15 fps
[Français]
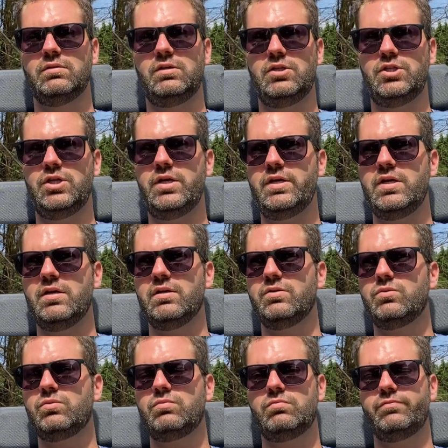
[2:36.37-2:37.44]
Déjà, il y a,
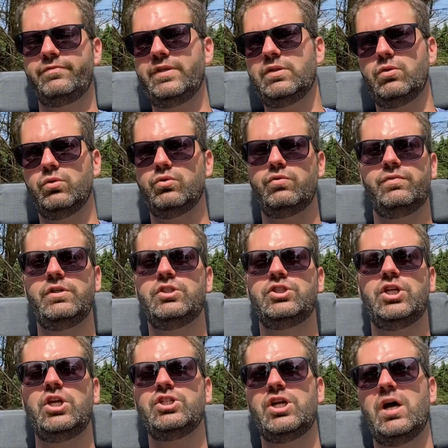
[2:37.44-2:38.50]
fait, quand tu fais une
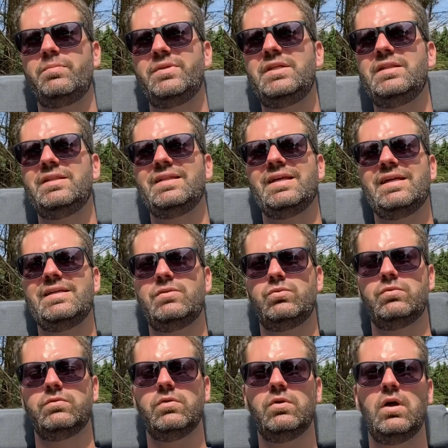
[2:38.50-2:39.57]
charge rapide, très
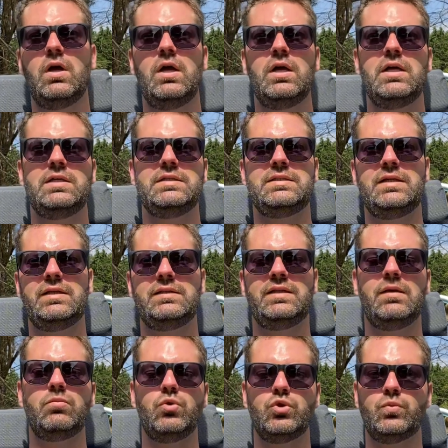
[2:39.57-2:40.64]
souvent, c'est que
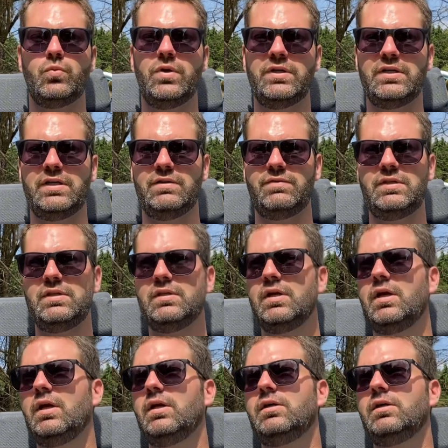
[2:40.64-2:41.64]
tu as besoin d'aller vite.